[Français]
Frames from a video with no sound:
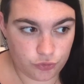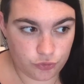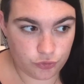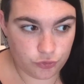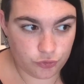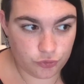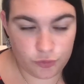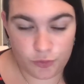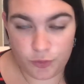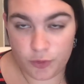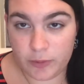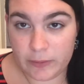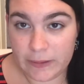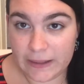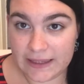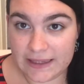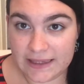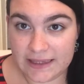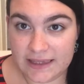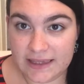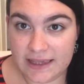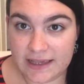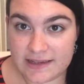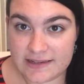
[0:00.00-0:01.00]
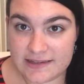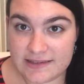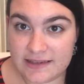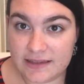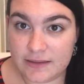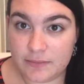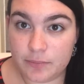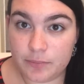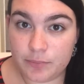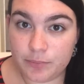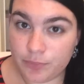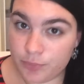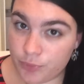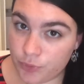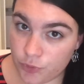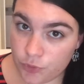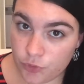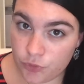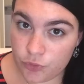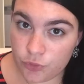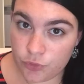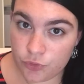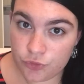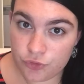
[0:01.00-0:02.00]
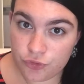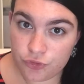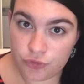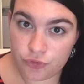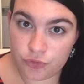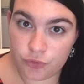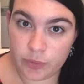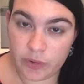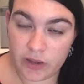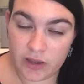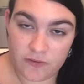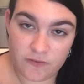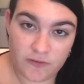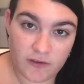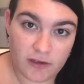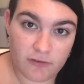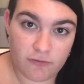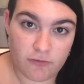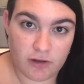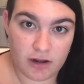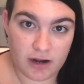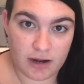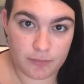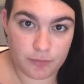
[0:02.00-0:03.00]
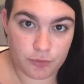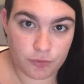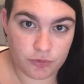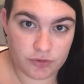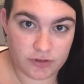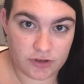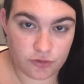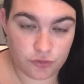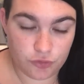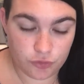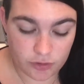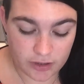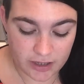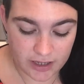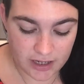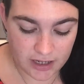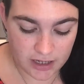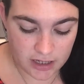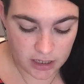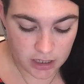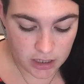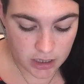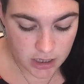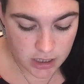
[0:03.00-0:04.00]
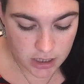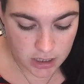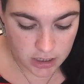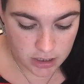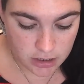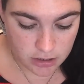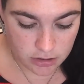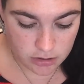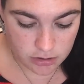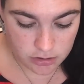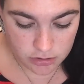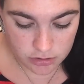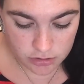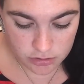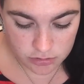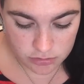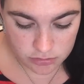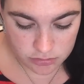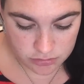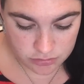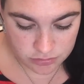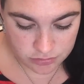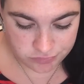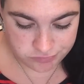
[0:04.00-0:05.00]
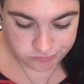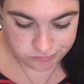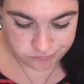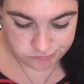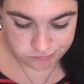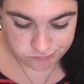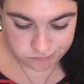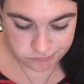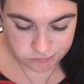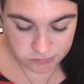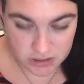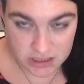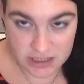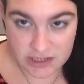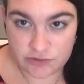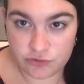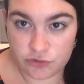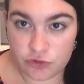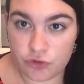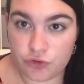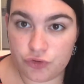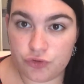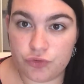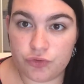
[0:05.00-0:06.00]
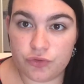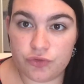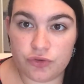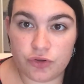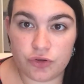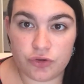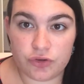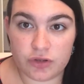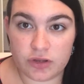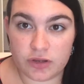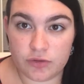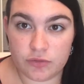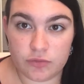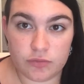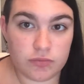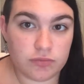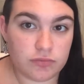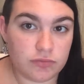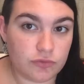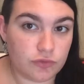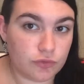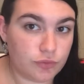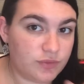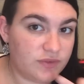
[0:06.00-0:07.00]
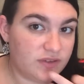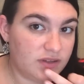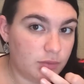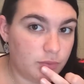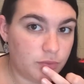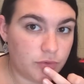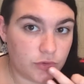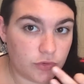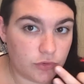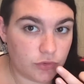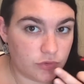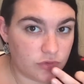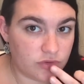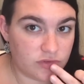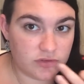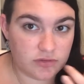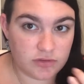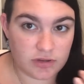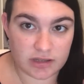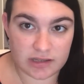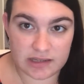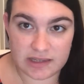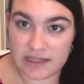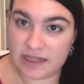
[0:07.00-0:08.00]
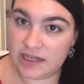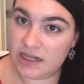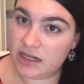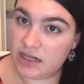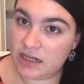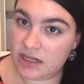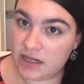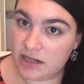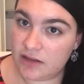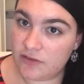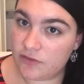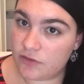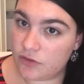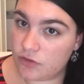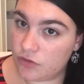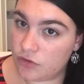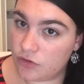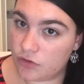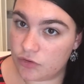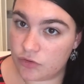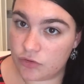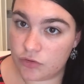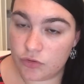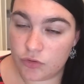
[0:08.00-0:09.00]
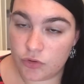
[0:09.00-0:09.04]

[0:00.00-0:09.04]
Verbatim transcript: je me maquille assez peu, je préfère avoir la peau naturelle. Euh, la seule chose, ça serait tout petit peu teinter les lèvres